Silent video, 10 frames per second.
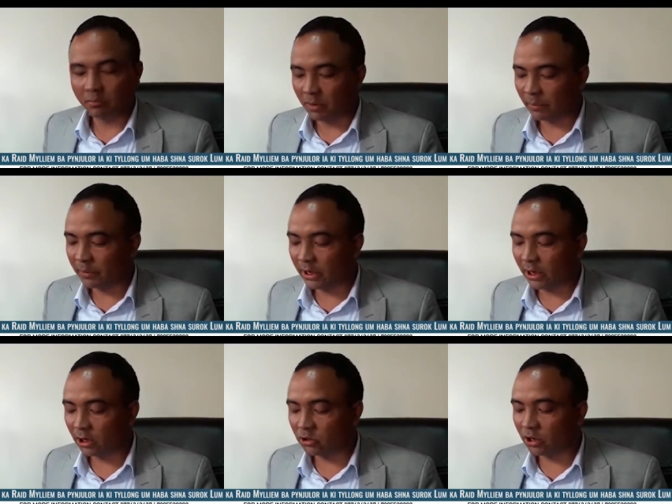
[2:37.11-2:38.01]
Bat kini
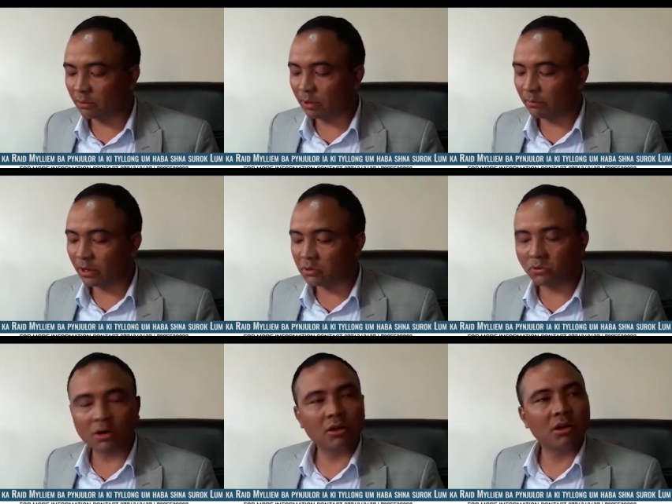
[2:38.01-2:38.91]
ini muncul kemar ke
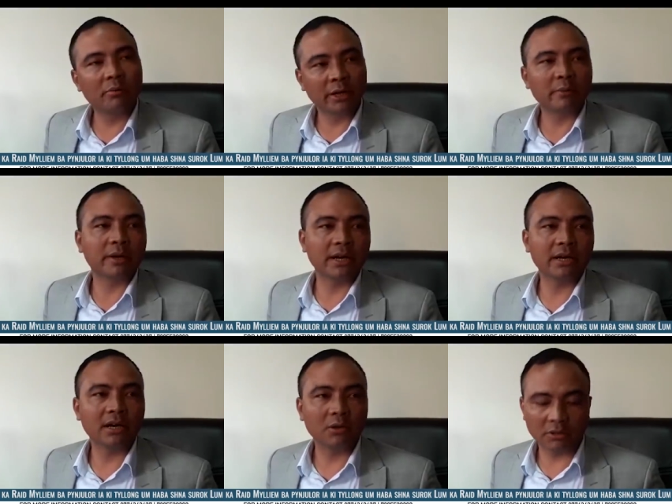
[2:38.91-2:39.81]
surah kalau keberit ah
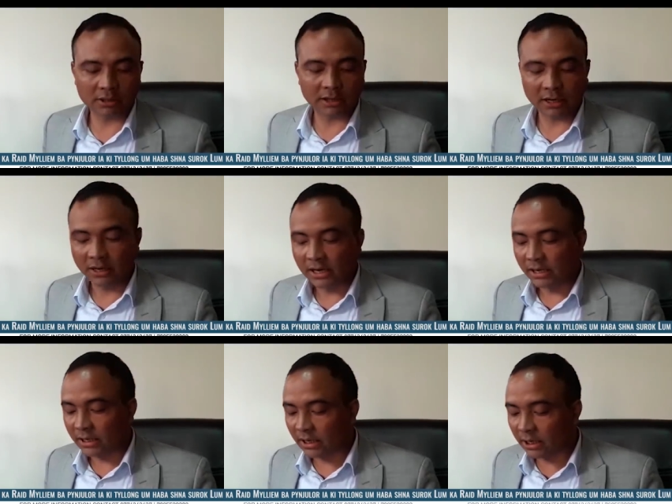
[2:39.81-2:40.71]
terus tak.
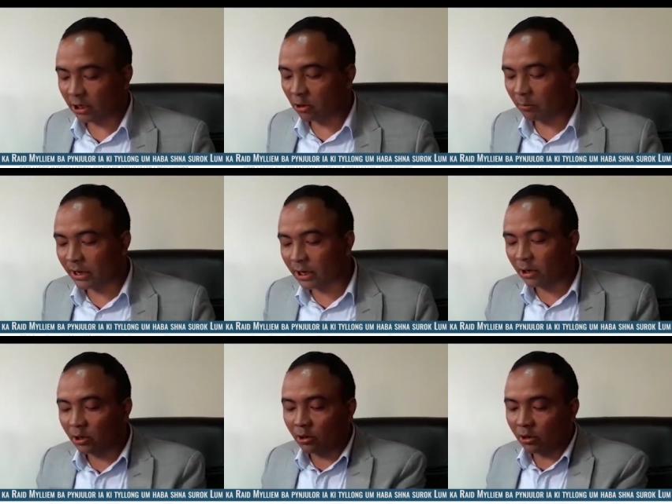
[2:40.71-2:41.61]
Dekari tu kaba kalau
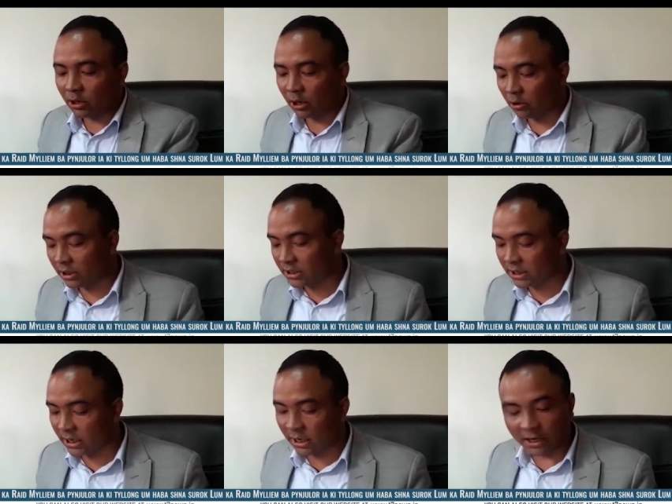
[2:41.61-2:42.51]
lok kalau ada
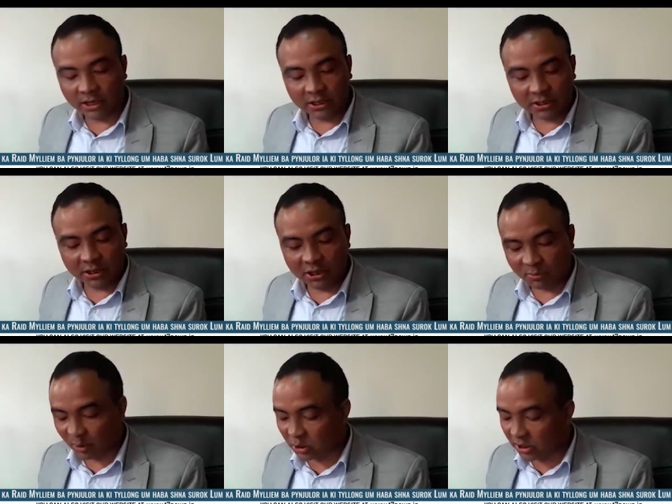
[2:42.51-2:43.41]
misalnya di
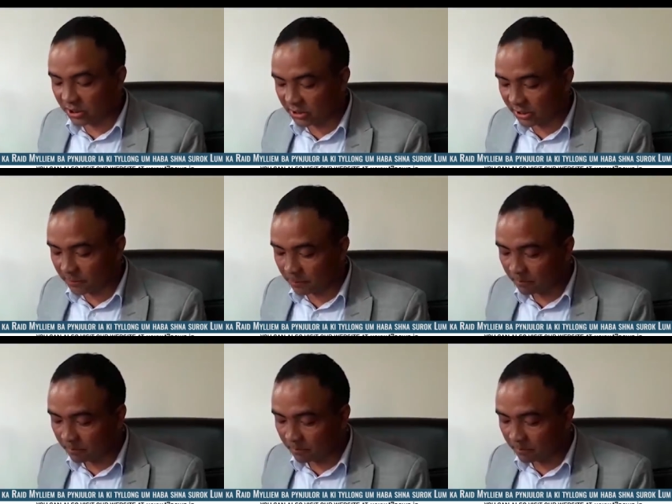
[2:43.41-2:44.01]
inspection sisin.